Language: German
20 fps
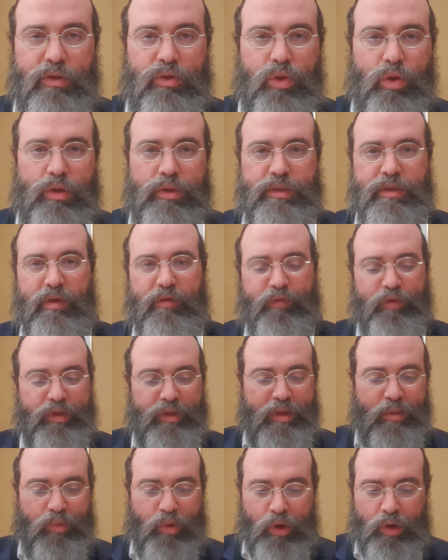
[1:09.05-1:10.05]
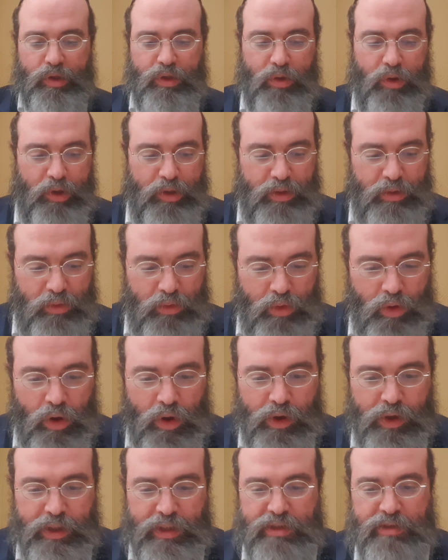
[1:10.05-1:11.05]
Dose von dem Roten
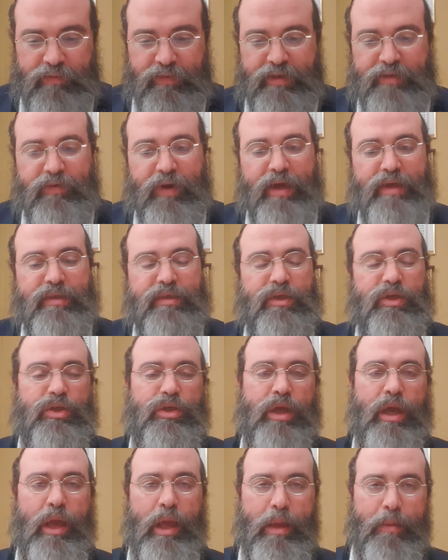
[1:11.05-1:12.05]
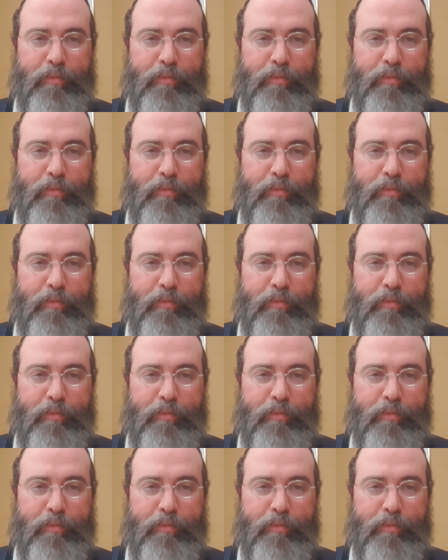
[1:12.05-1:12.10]
Kreuz, was weiß ich.